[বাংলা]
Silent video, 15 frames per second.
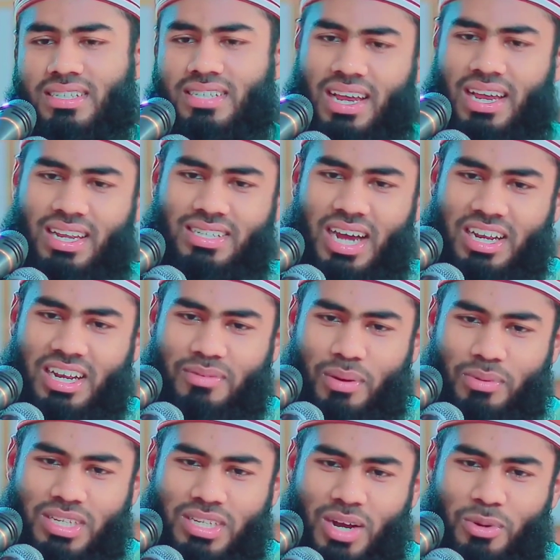চাইলে চাকরির
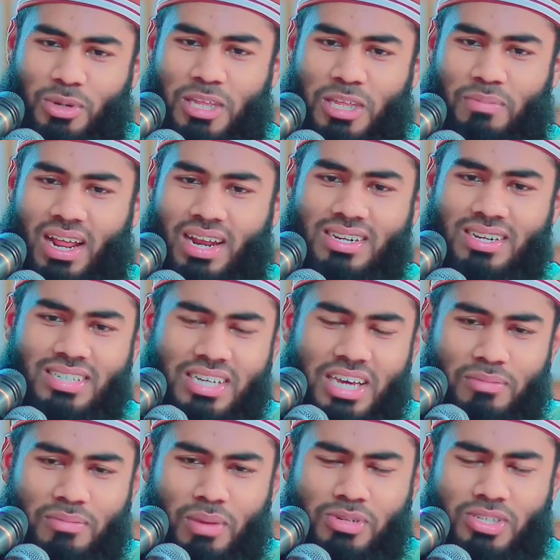ব্যবস্থা করতে পারেন
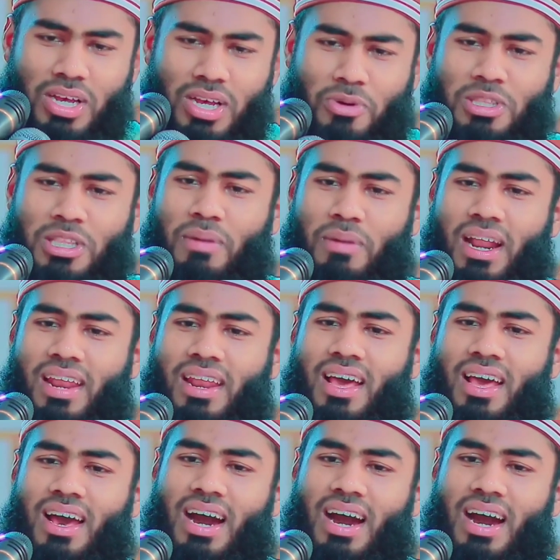রিজিকের ব্যবস্থা করতে পারেন